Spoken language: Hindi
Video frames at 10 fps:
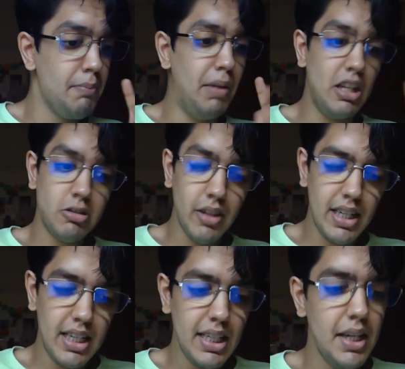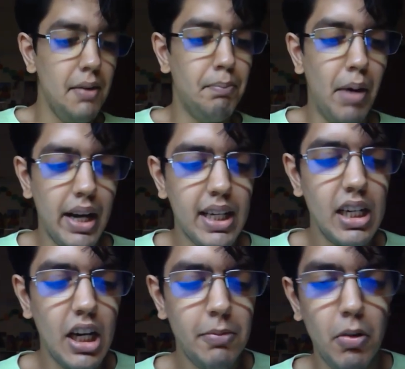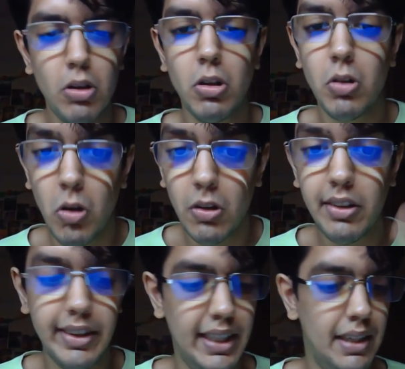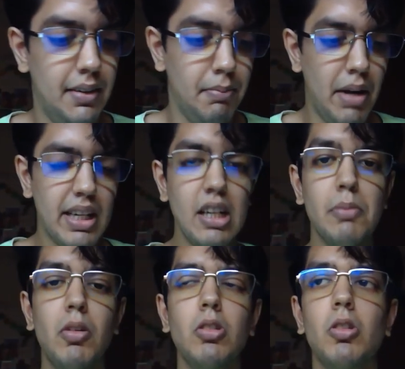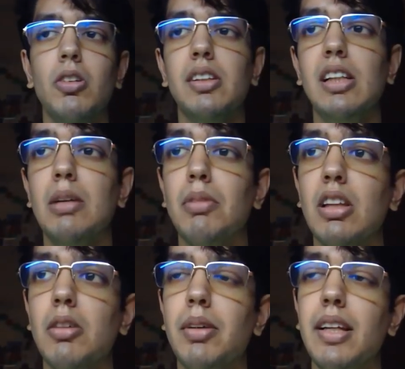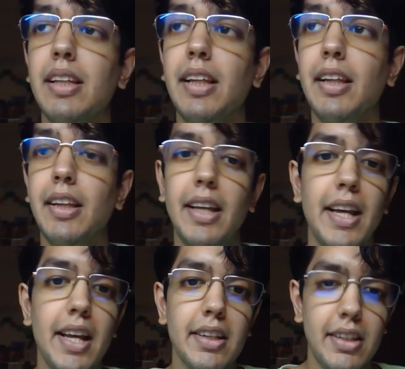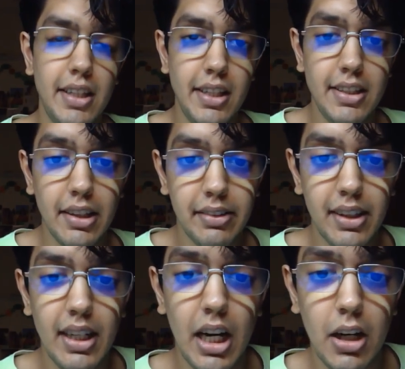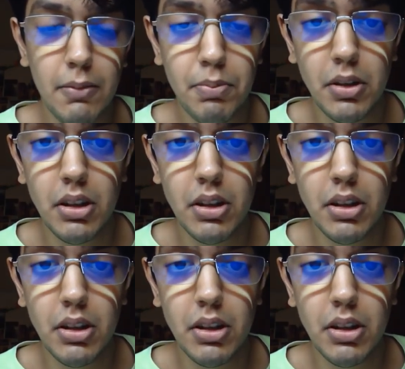पांचवा है बाकिंग अप ऑन रॉन्ग ट्री बाकिंग अप ऑन रॉन्ग ट्री का मतलब है ये है कि जैसे आप